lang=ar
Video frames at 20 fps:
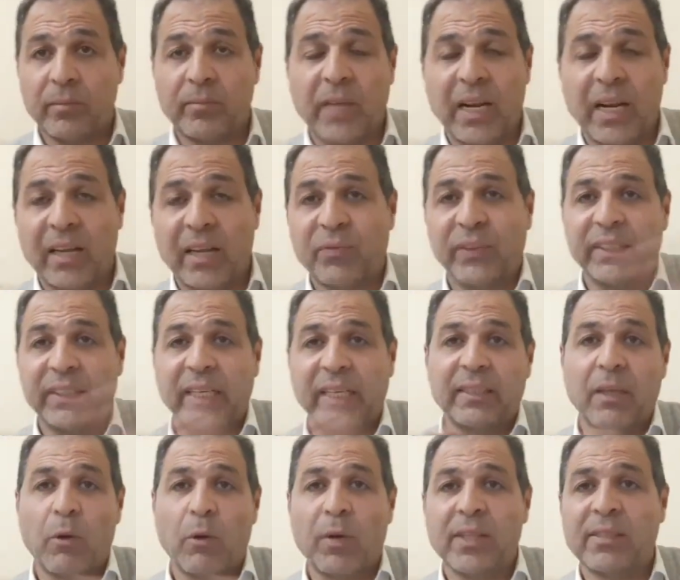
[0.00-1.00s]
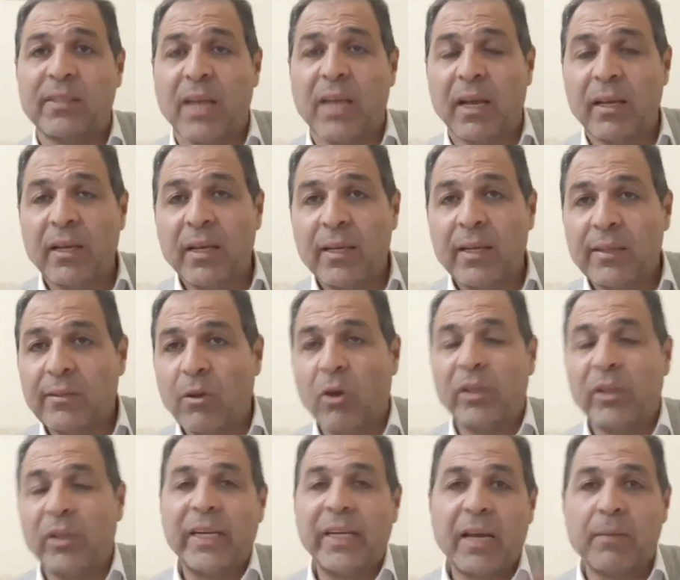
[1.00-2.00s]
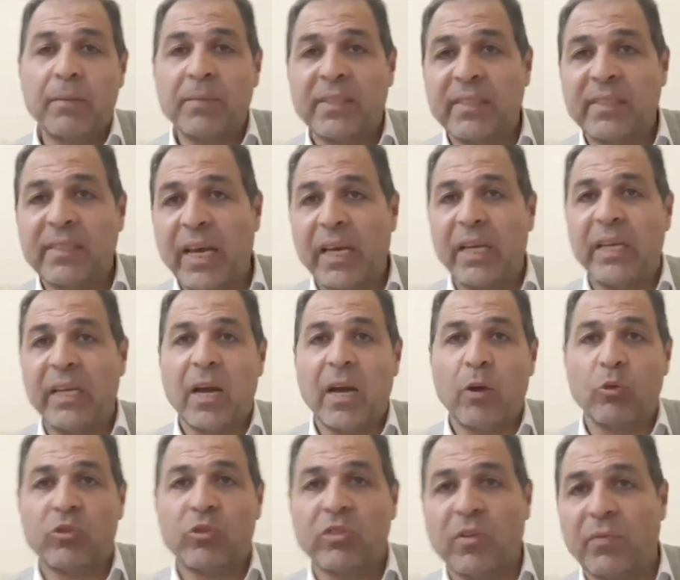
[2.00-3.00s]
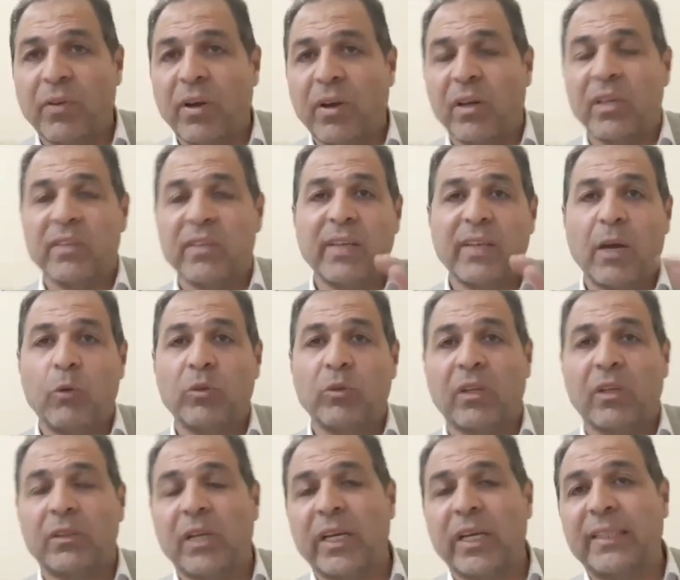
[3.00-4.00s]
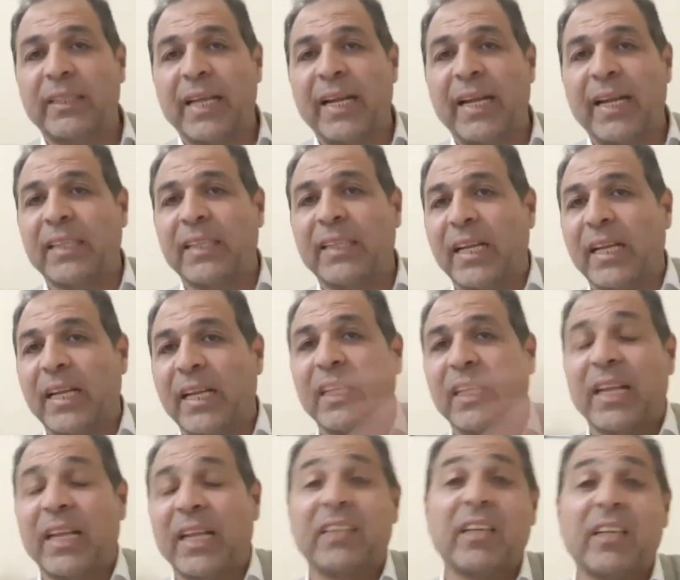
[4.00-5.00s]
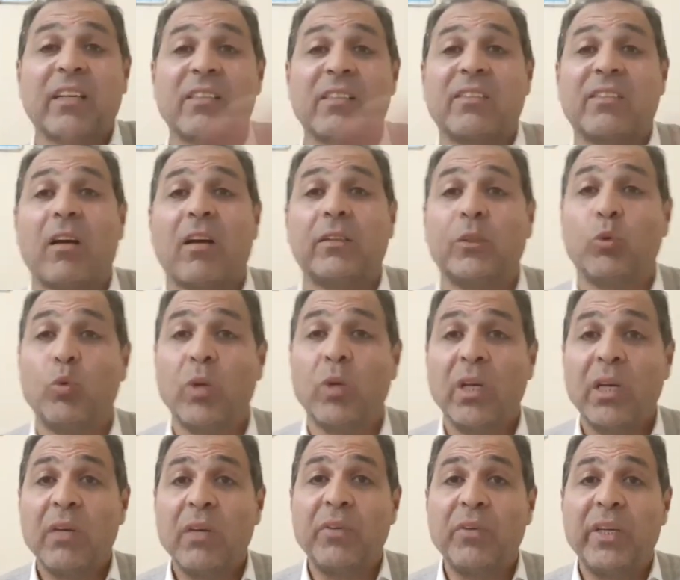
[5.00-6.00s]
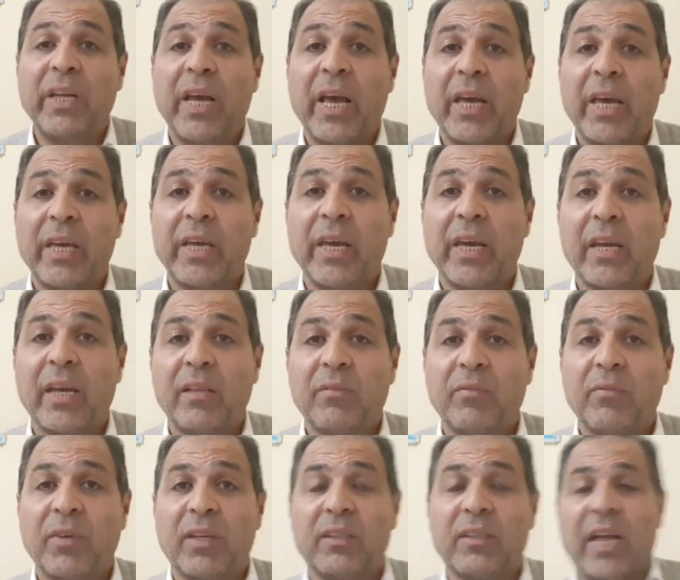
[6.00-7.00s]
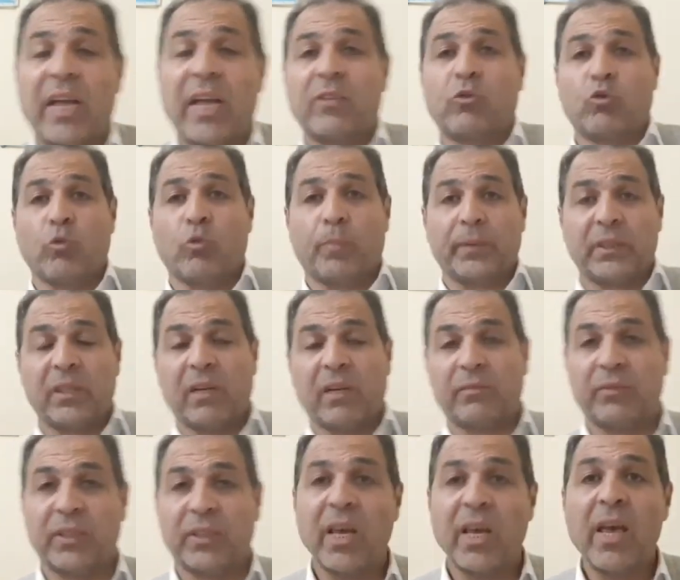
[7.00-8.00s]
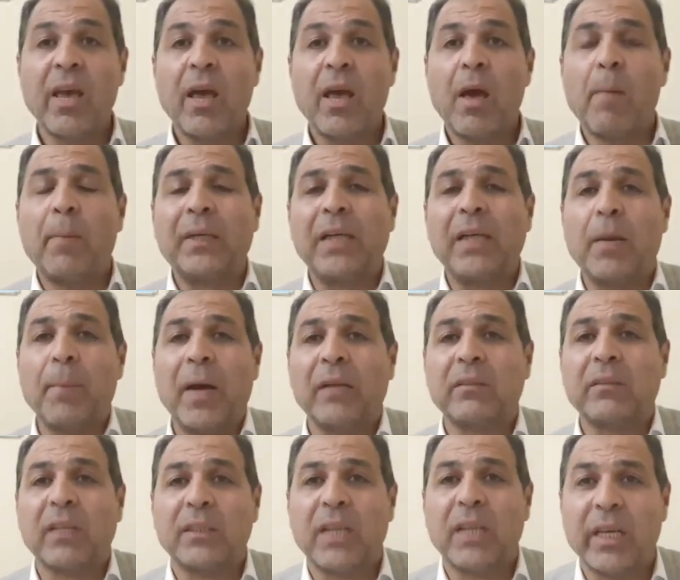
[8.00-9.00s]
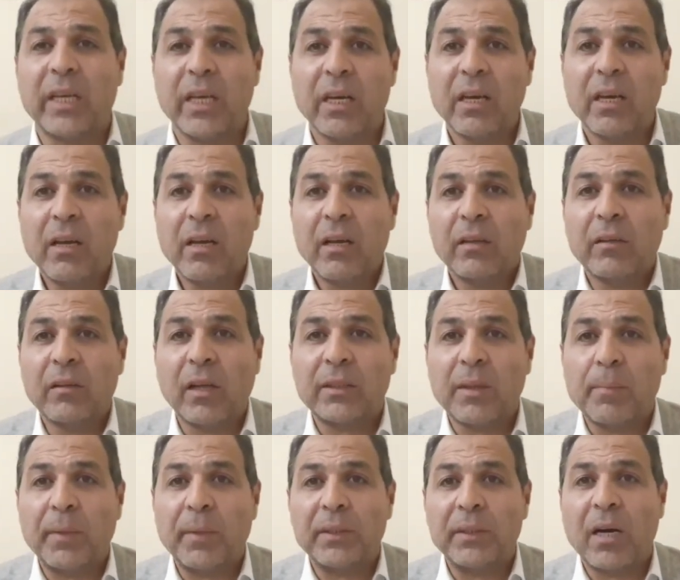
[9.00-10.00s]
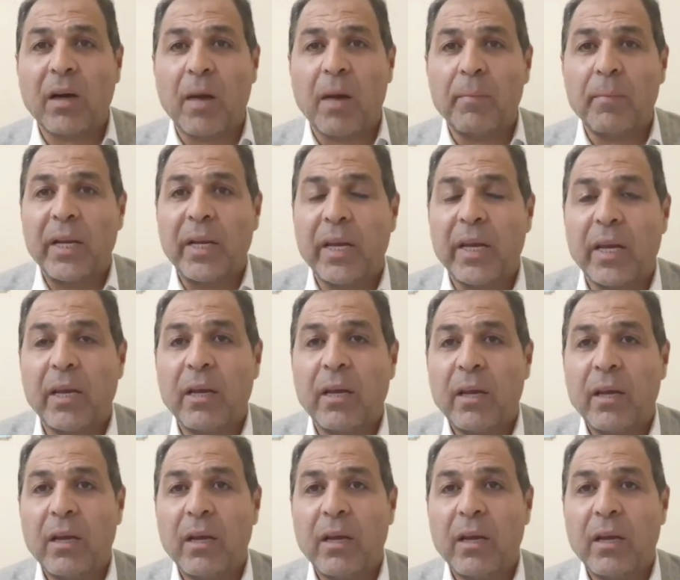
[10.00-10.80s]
ثلاث فرق التوانسة سواء النجم الساحلي أو الصفاقسي أو الترجي ثلاثة ثلاثة ثلاثة يخسروا في النهائيات في نهايه السوبر الافريقي امبارح بقى الترجي ضرب الرقم الايه